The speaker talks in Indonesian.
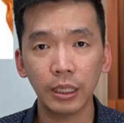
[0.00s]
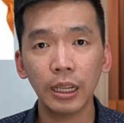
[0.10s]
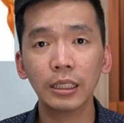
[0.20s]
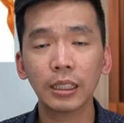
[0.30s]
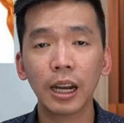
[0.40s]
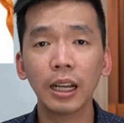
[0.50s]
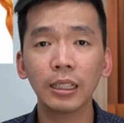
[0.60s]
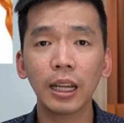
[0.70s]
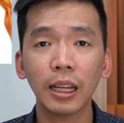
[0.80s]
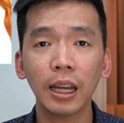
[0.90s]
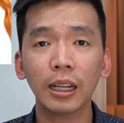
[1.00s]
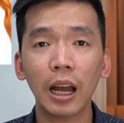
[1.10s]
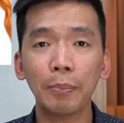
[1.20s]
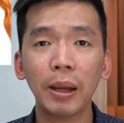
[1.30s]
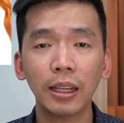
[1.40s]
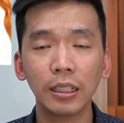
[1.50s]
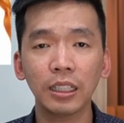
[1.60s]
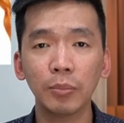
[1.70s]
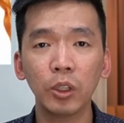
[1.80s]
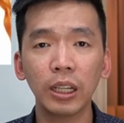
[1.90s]
Jadi sekarang kita lihat apa yang
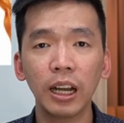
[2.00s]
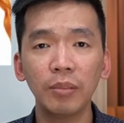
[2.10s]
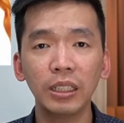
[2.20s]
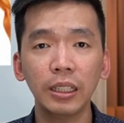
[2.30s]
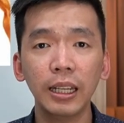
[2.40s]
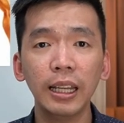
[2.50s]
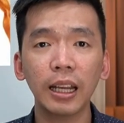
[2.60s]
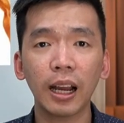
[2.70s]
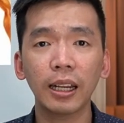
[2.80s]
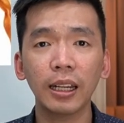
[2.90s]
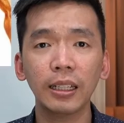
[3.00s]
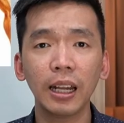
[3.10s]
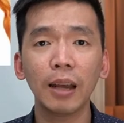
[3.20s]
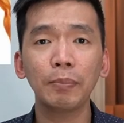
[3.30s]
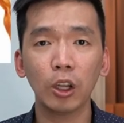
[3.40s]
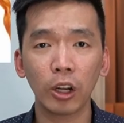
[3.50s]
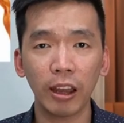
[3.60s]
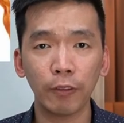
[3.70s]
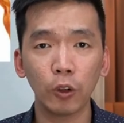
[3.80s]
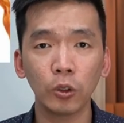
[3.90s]
disebut dengan missing link yang ada di dalam
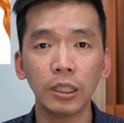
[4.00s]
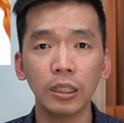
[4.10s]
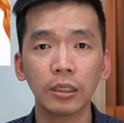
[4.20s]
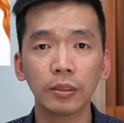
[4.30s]
teori evolusi.